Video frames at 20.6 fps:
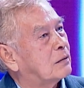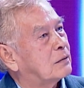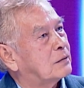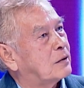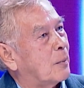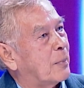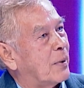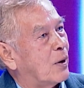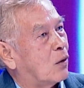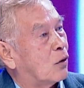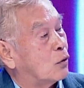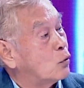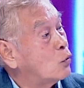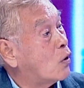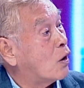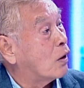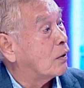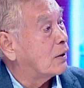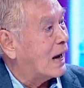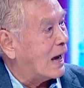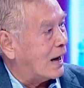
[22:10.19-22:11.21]
จะไปออกลูกอ
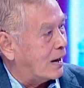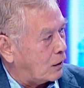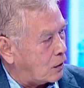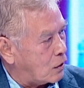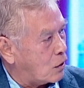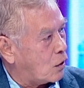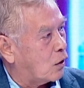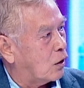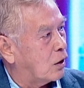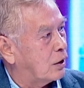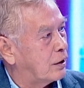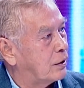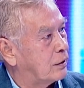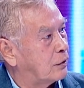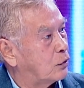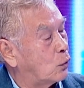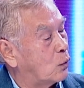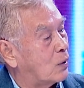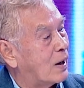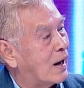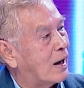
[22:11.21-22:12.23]
อกหลานแล้วก็คอย
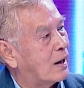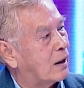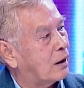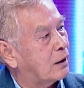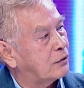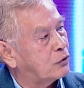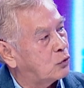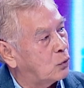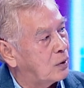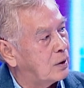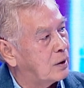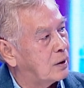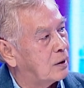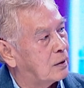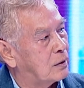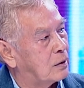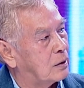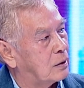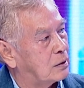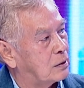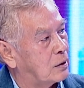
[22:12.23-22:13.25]
ดูแลแล้วก็ช่วย
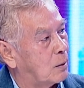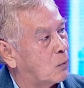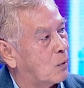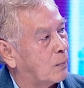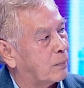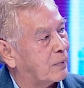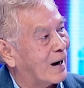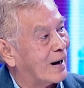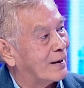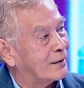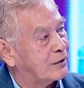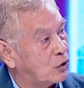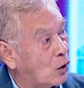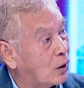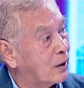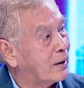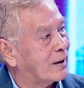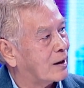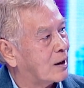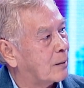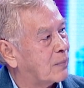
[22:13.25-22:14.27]
ระบบการย่อย
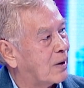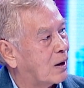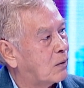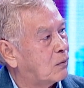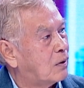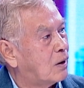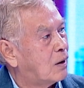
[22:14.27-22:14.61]
ให้กับเรา